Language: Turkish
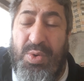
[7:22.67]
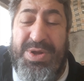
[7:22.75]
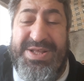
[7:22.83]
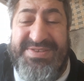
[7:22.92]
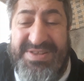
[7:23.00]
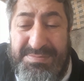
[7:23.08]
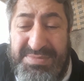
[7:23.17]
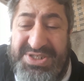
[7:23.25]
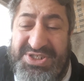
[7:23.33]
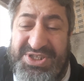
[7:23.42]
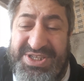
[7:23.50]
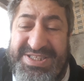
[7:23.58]

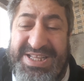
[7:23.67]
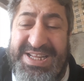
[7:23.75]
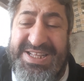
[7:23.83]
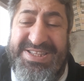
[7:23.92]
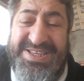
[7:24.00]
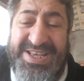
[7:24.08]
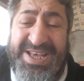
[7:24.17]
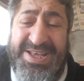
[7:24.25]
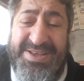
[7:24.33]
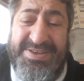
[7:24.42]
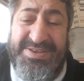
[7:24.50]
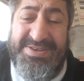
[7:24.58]
öğretilmiş dili diye